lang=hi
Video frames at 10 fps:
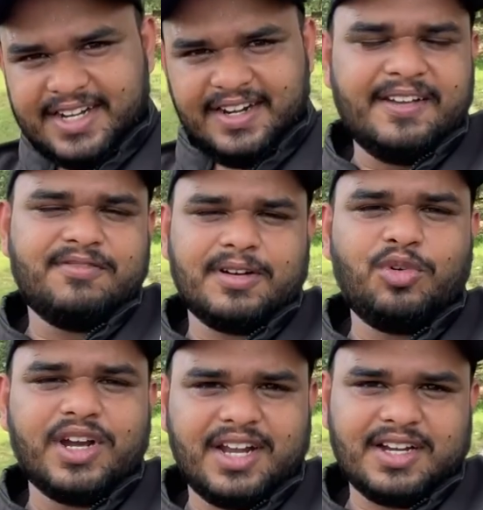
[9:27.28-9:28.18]
रिटर्निंग फ्रॉम
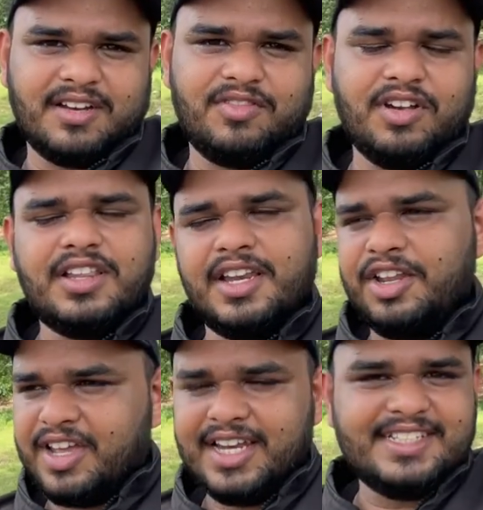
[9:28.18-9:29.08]
होगेनाकल फॉल देन
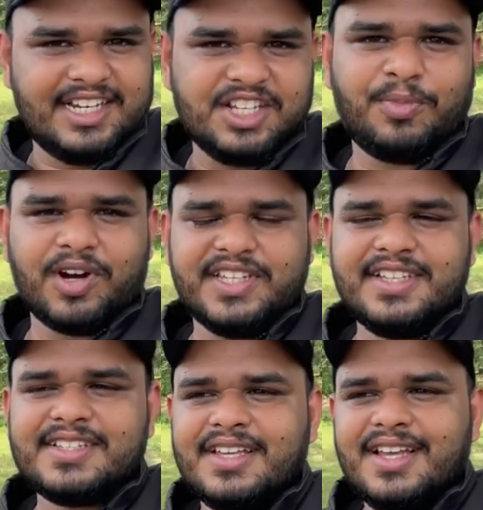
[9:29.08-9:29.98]
यू कैन ईजिली स्पॉट
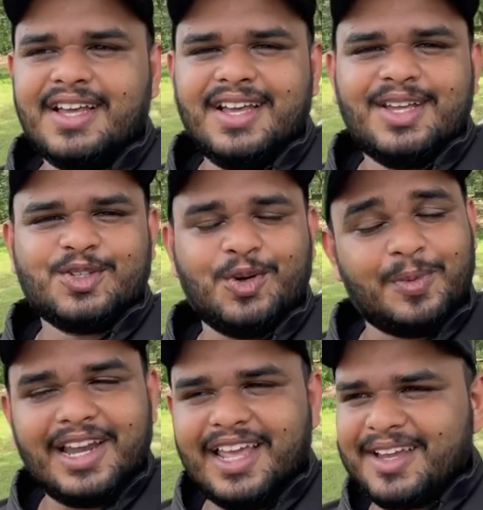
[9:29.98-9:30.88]
दिस सो
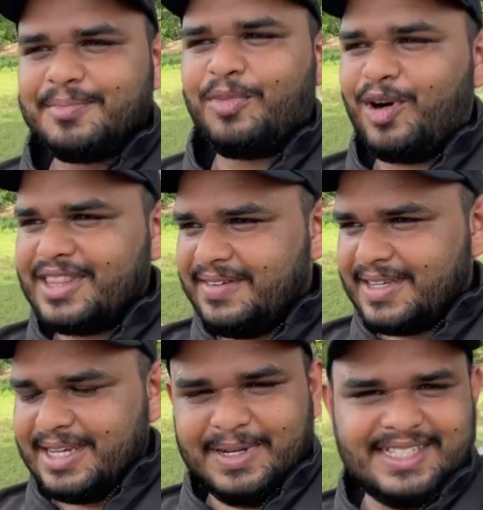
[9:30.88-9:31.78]
ओवरऑल एक बहुत ही
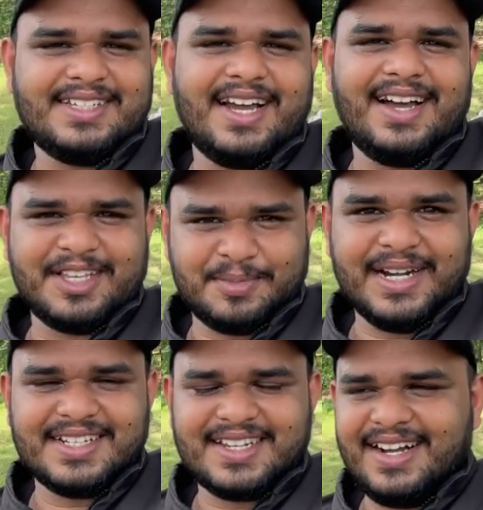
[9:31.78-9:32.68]
मतलब अच्छा
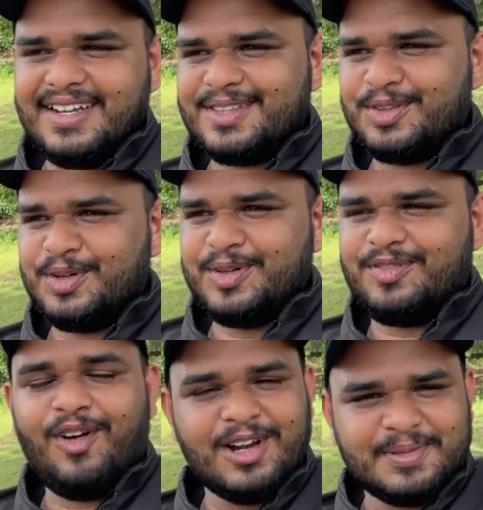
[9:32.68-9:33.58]
एक्सपीरियंस रहा तो
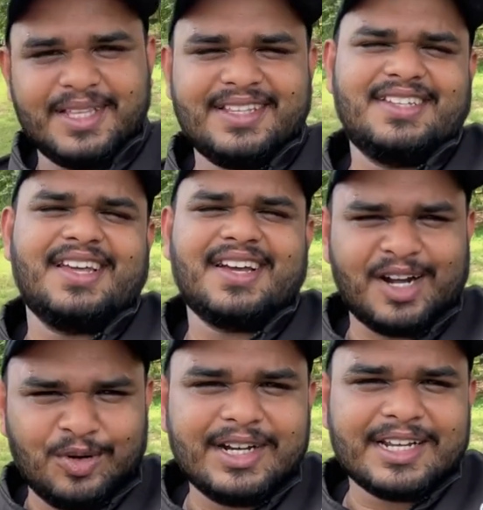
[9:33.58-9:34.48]
फॉल्स में ज़्यादा
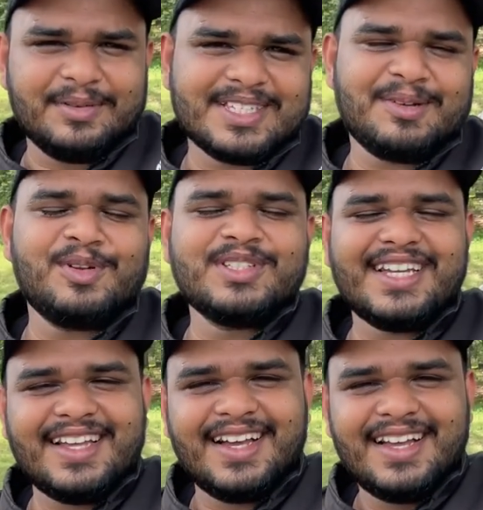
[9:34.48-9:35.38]
क्राउडेड की वजह से हम लोग
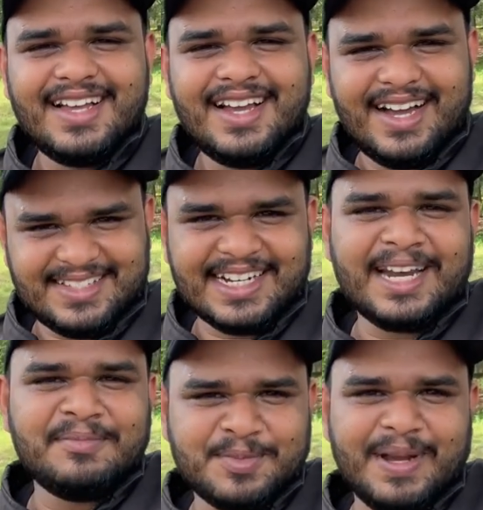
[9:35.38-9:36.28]
ज़्यादा अच्छा
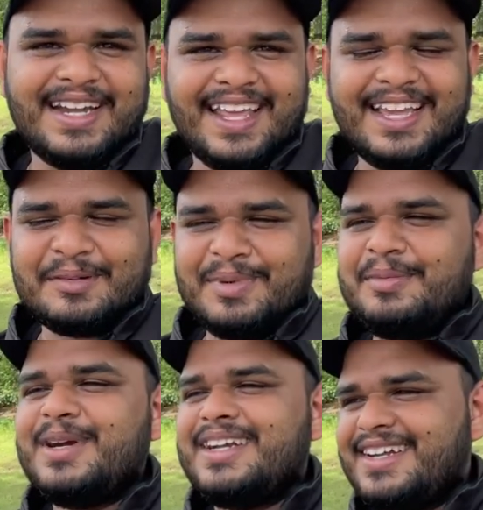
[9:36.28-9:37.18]
टाइम स्पेंड नहीं कर
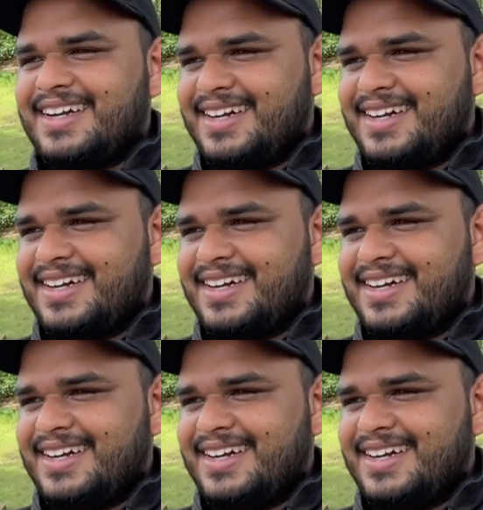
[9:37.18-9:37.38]
पाए बट